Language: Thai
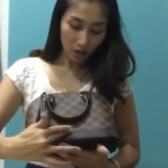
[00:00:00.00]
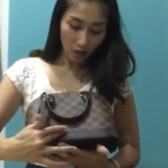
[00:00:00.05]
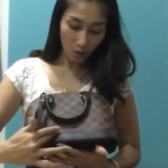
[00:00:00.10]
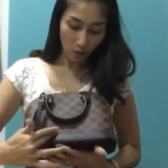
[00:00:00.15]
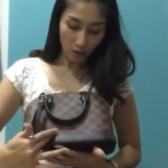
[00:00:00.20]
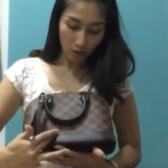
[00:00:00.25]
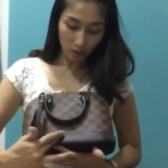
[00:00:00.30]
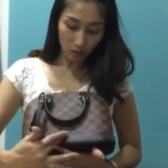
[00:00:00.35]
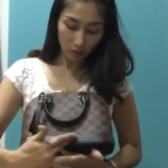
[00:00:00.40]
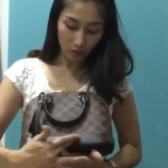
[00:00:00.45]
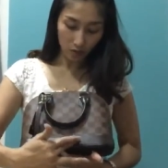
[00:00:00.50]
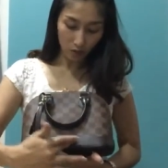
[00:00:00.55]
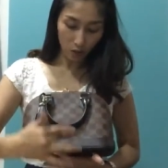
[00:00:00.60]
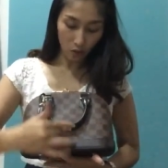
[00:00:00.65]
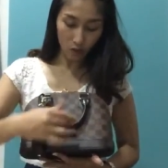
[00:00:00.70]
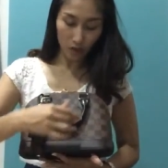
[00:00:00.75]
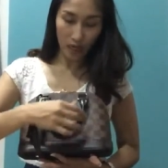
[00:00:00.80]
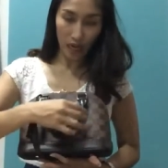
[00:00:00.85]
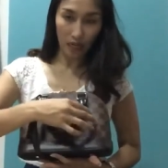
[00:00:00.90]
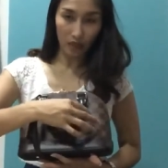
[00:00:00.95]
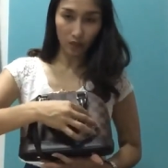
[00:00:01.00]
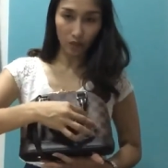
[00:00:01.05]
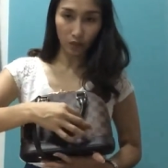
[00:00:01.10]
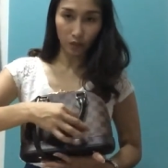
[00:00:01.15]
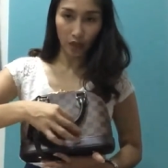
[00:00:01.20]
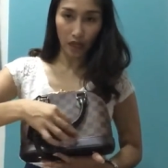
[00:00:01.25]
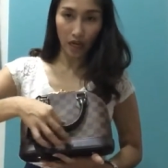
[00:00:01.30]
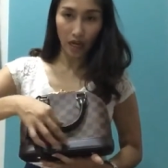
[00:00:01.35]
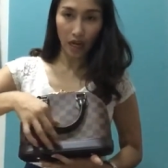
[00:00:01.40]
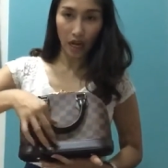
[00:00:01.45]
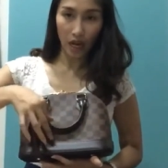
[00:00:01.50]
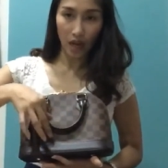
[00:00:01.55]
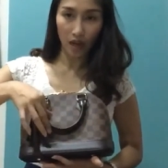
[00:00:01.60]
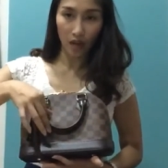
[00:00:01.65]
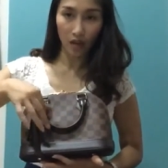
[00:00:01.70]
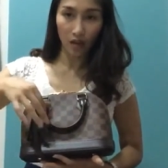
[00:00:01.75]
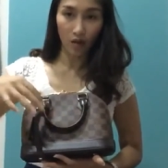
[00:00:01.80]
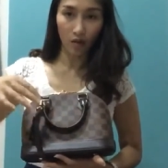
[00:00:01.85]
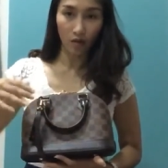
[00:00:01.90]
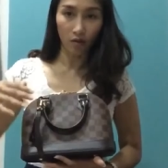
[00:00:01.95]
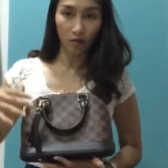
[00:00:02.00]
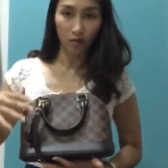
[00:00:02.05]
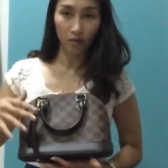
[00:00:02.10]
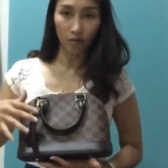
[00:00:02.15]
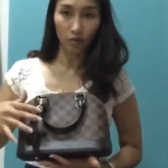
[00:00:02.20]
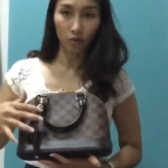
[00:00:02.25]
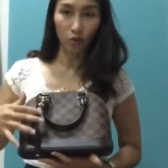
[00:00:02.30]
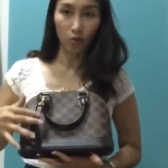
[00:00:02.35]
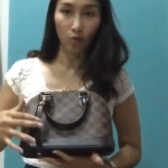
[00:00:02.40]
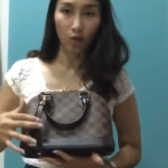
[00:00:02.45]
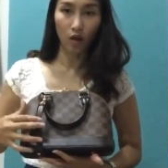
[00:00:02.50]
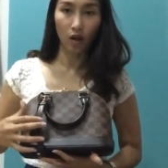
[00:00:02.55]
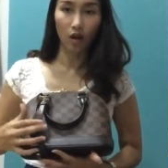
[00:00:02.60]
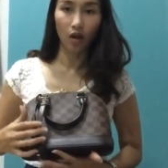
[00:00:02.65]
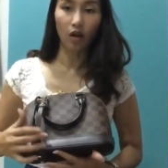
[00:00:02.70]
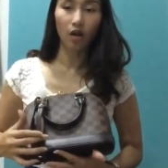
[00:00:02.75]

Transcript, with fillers: ตรงตรงหนังตรงนี้ค่ะของตัว